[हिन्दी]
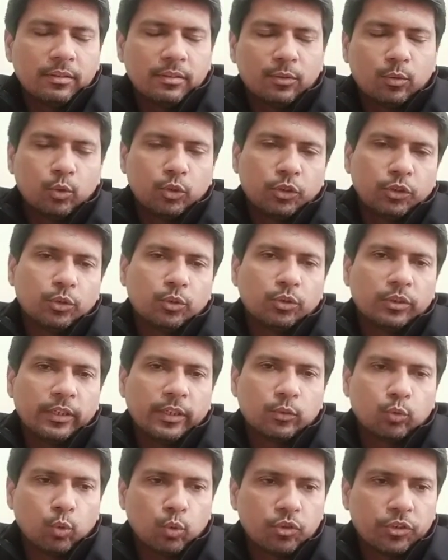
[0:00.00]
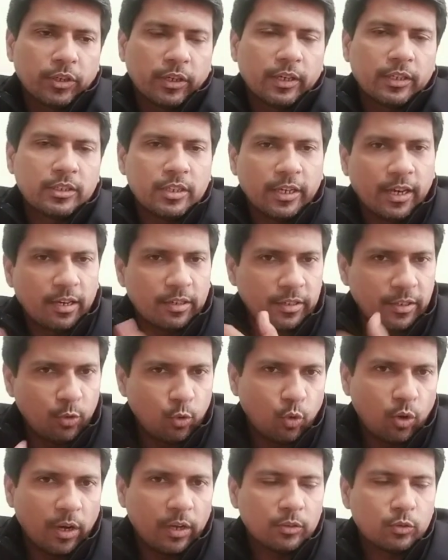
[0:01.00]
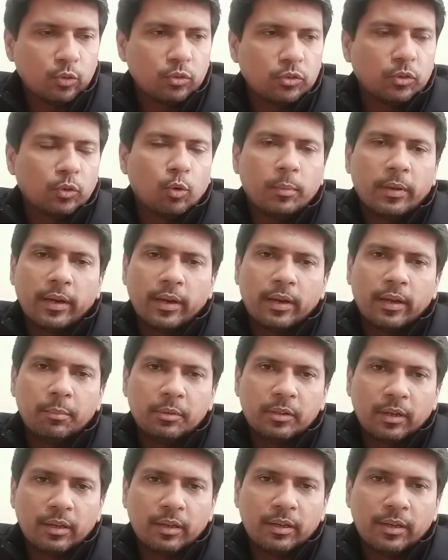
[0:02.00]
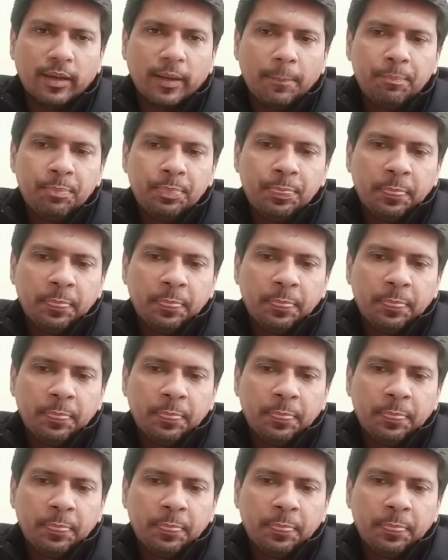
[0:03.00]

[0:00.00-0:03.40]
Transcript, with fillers: खुशी होती है सोच के कि अच्छा यार ये लोग आए तो जिनको मैंने अभी तक किया है